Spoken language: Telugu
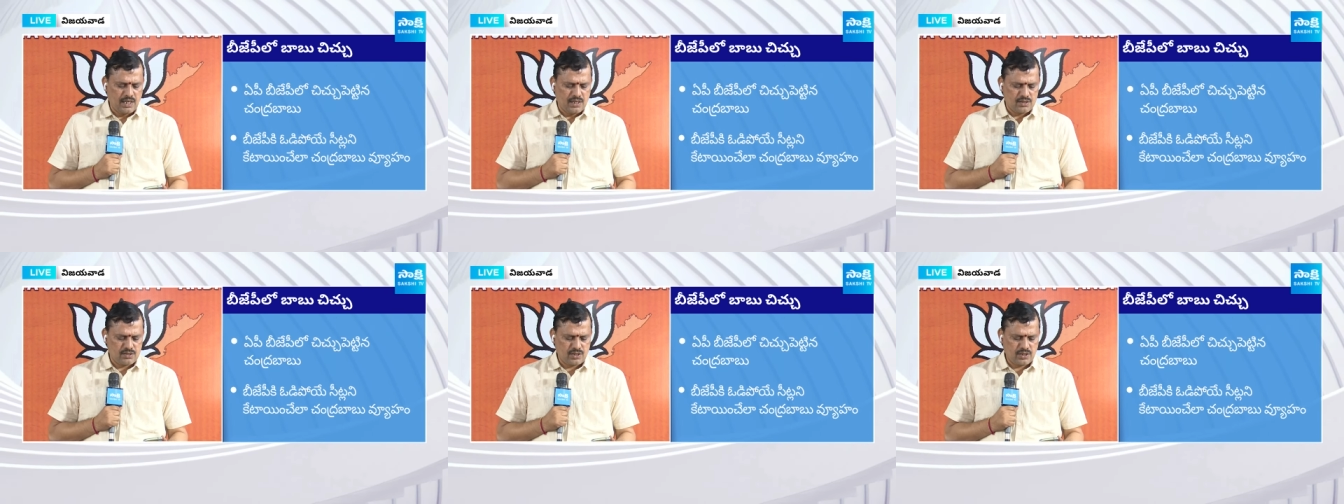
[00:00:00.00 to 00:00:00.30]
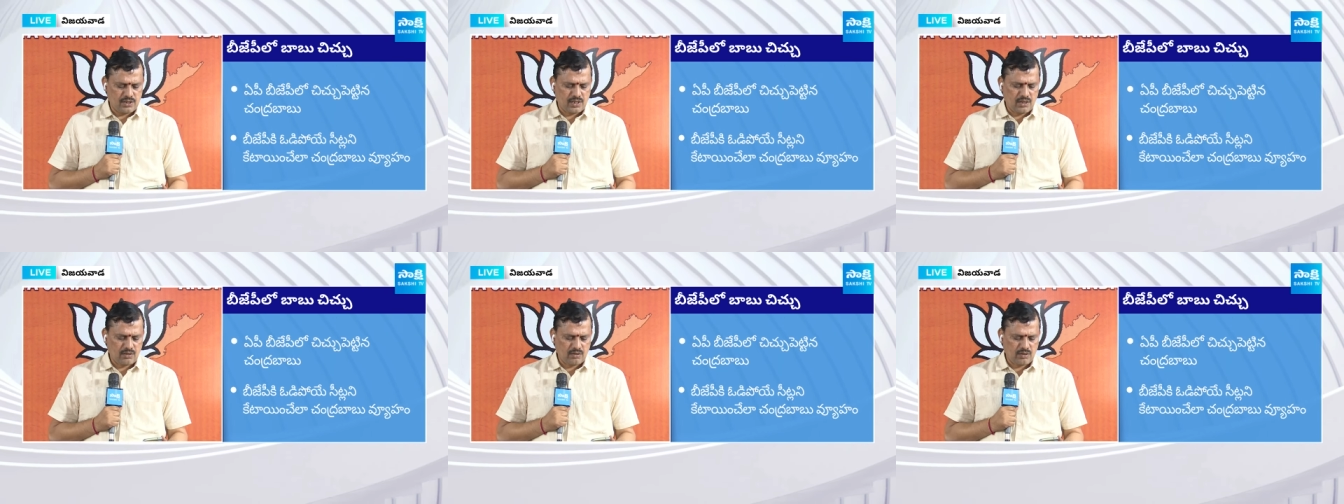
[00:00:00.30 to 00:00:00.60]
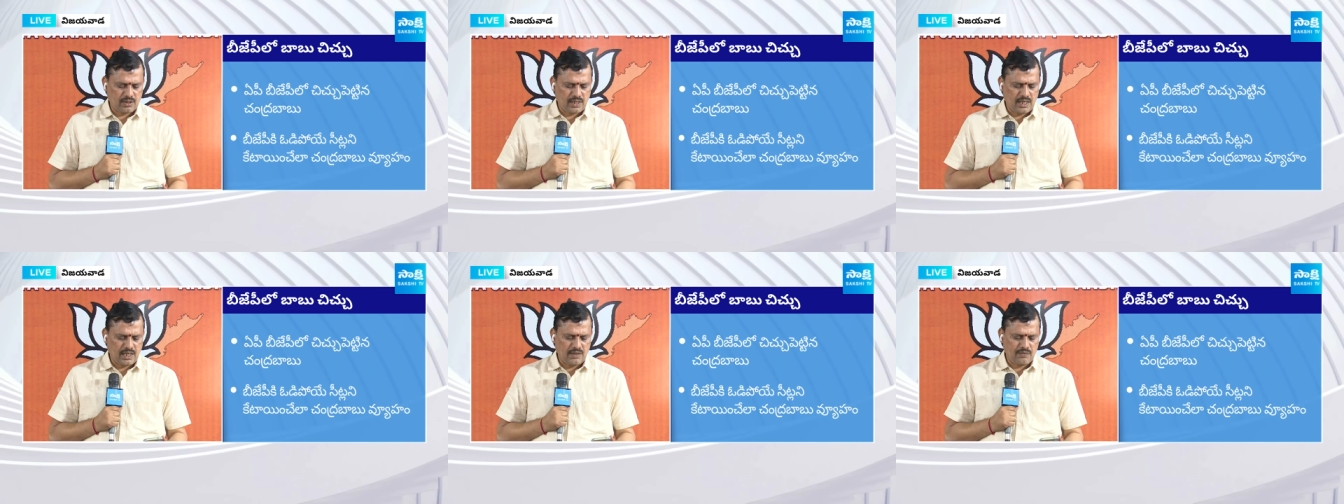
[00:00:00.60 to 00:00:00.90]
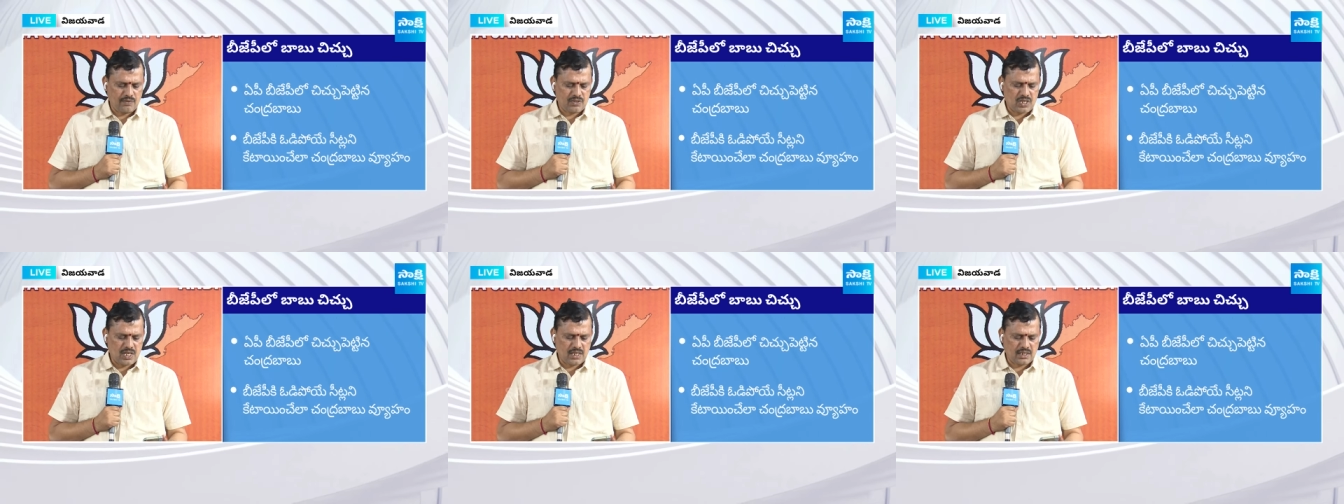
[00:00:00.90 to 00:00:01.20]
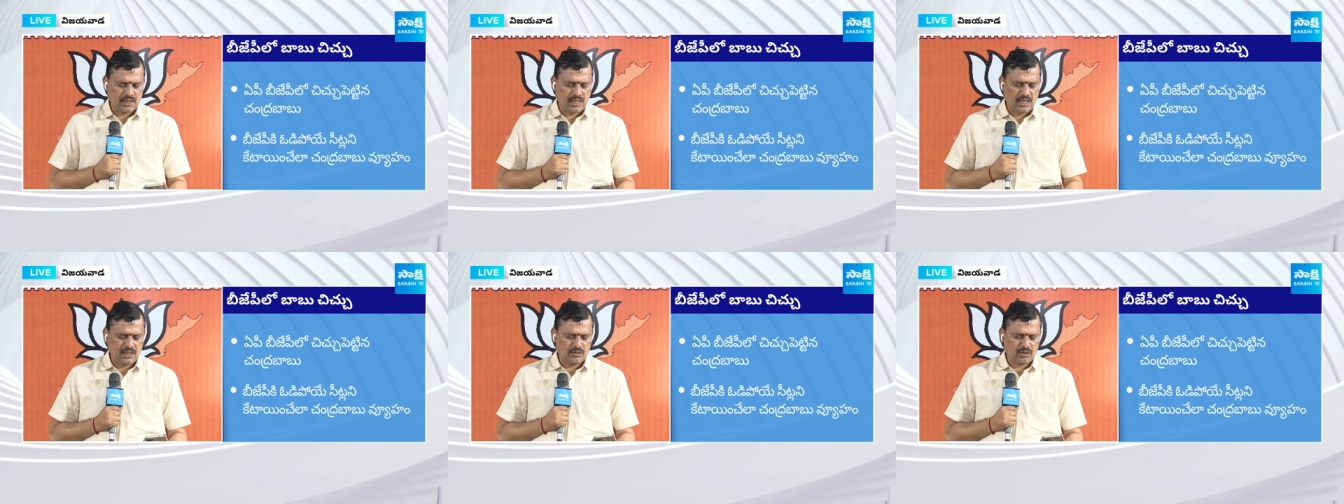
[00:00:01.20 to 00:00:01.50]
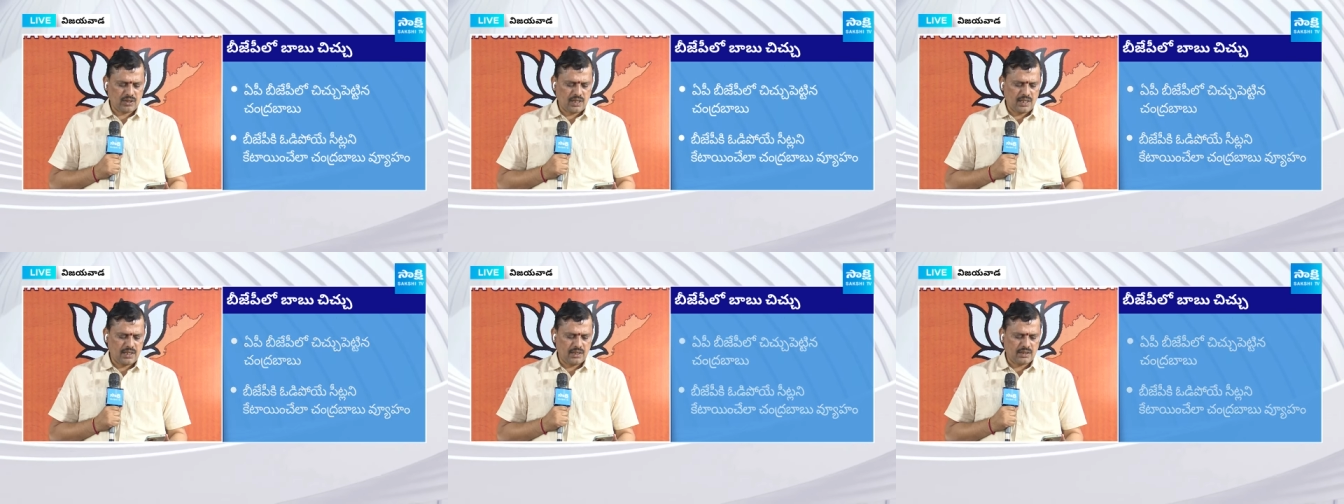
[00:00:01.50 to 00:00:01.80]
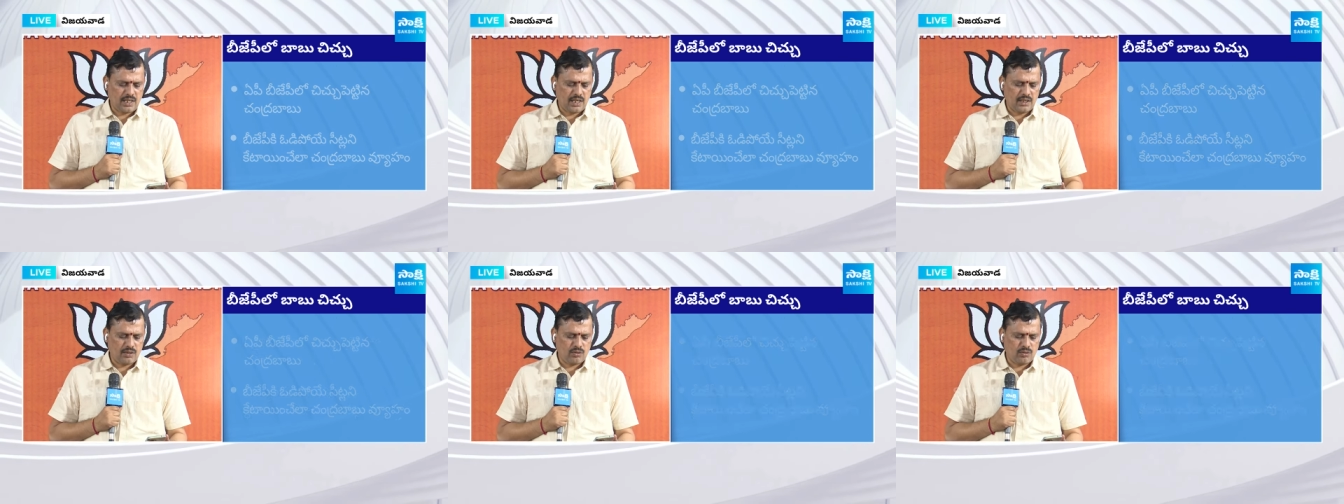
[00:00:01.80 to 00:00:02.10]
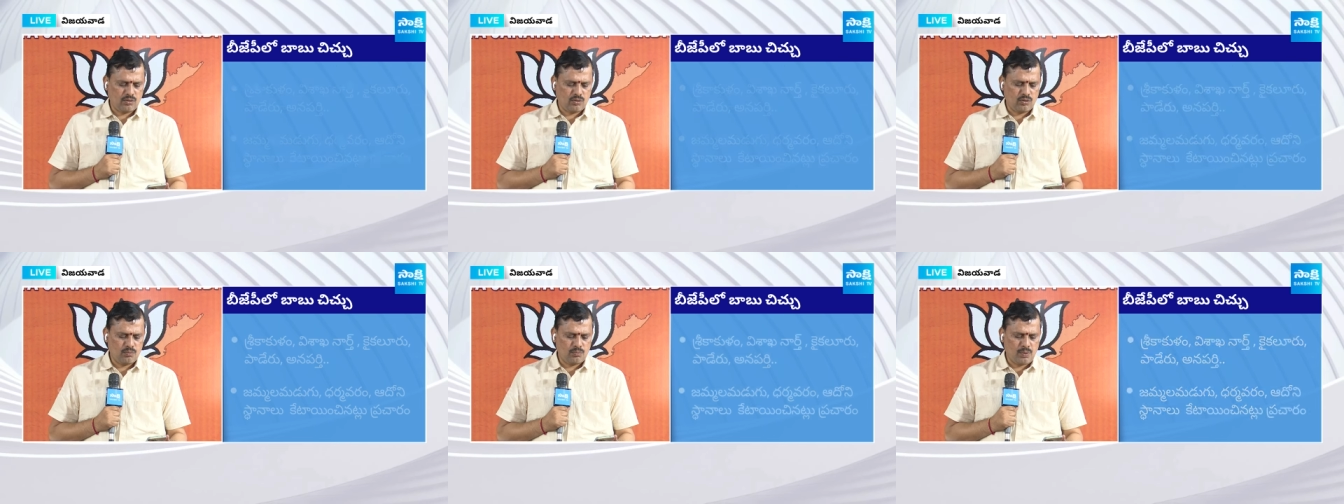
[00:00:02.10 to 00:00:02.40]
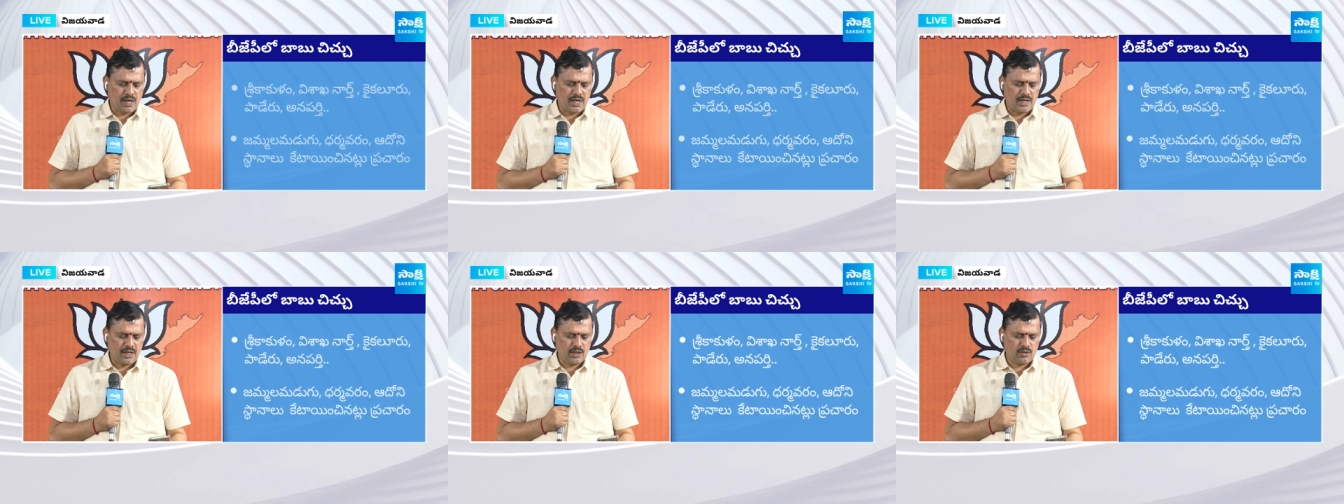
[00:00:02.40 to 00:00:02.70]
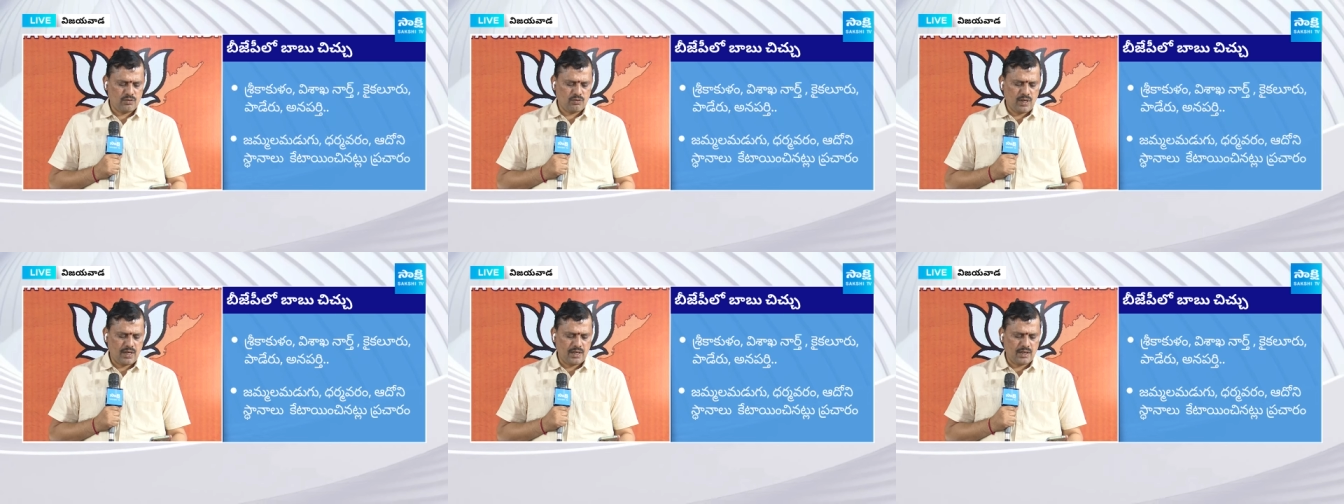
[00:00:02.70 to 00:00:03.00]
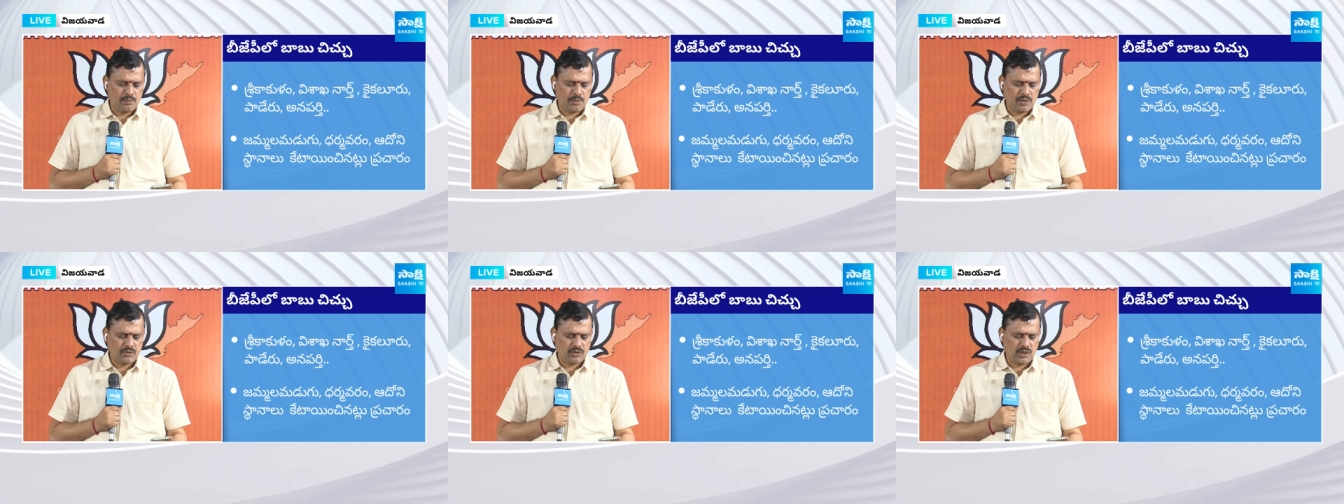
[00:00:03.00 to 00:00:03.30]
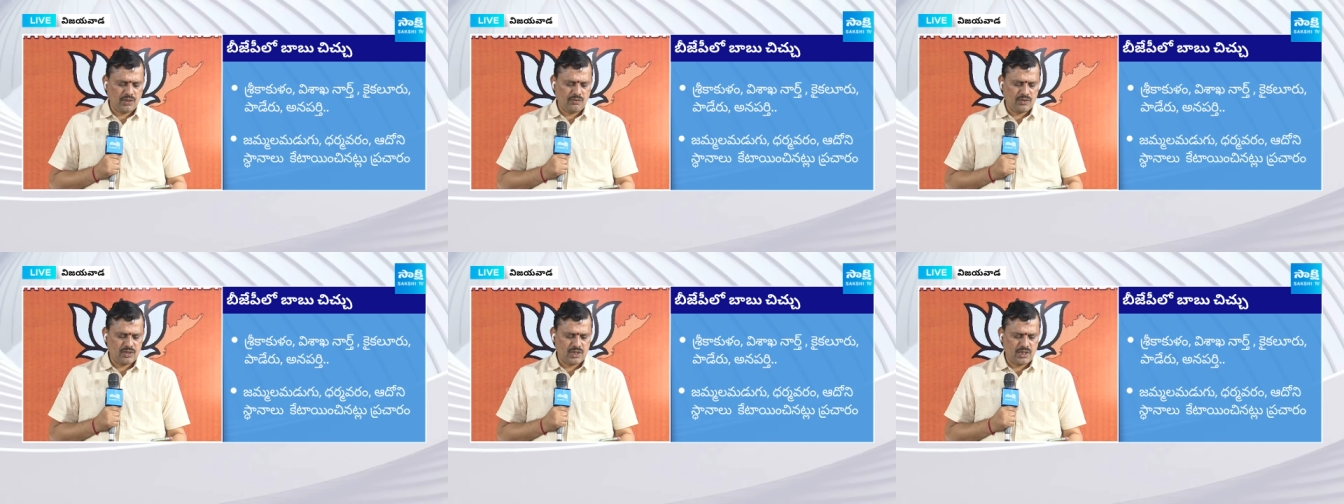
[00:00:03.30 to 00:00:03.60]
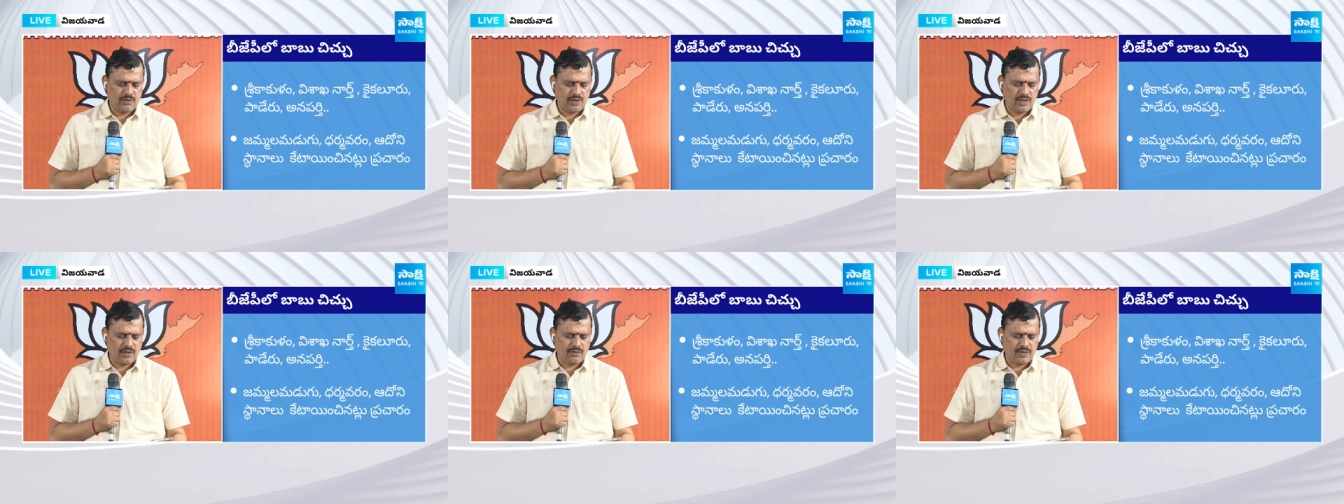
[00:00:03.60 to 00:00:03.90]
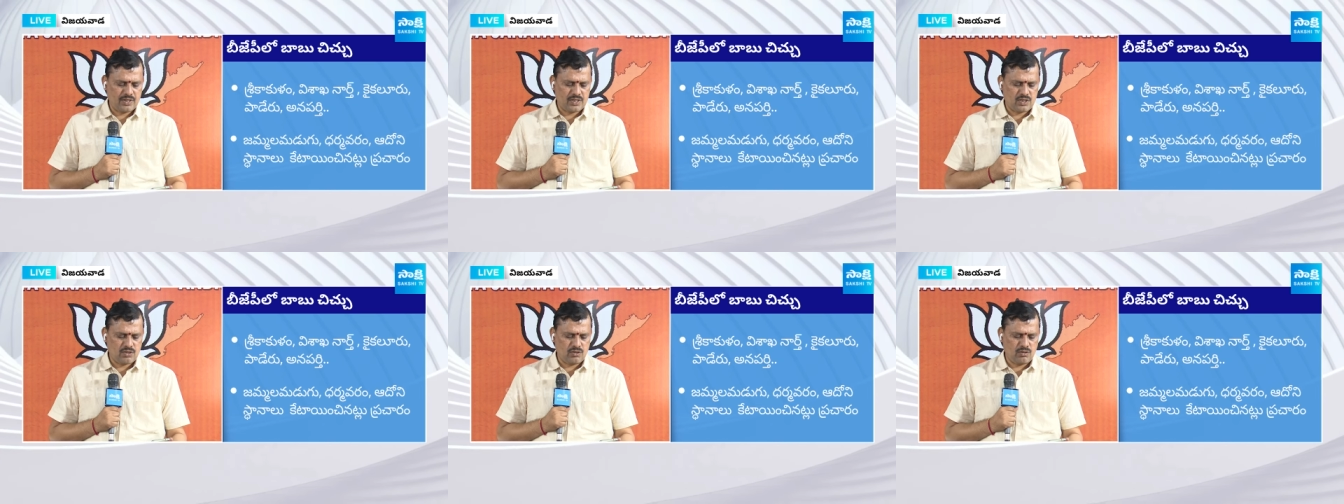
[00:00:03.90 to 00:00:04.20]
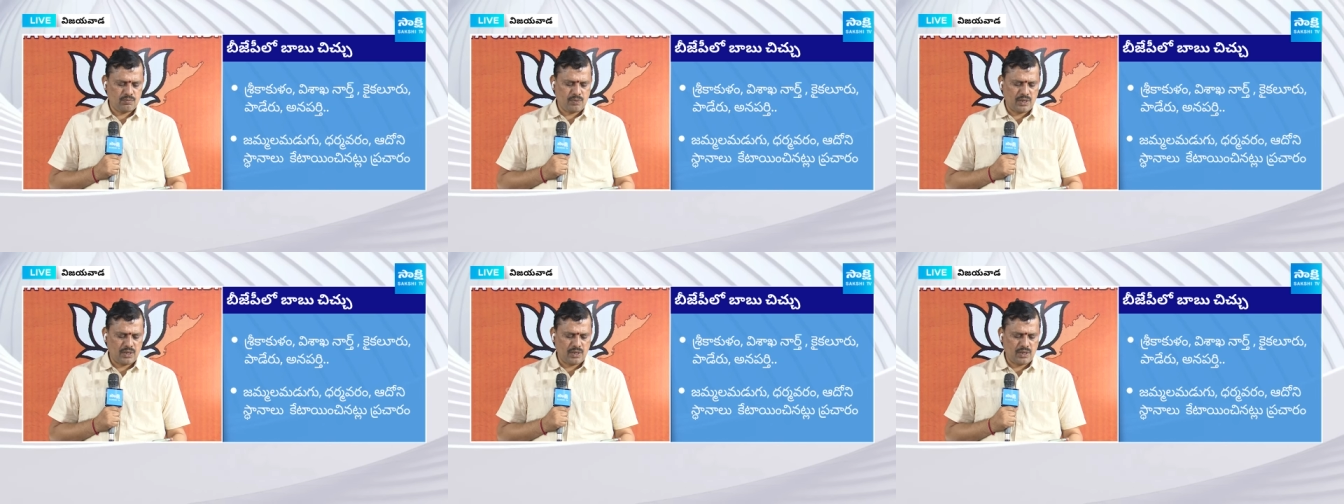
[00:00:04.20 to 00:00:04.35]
శ్రీకాకుళం కానీ విశాఖ నార్త్ కానీ కైక్లూరు పాడేరు అనపర్తి విజయవాడ వెస్ట్